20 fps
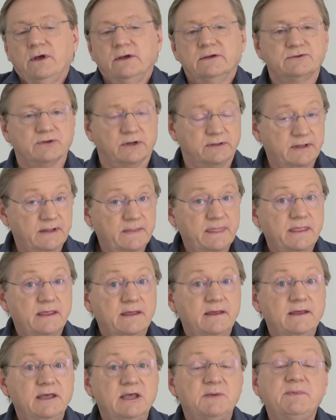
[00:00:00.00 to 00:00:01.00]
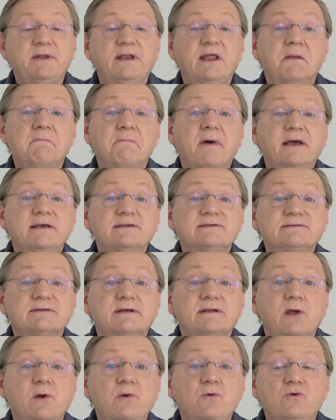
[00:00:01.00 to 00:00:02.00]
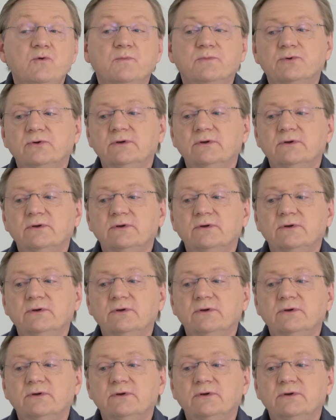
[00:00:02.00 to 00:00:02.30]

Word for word: sondern ich bin ein Meister, der übt.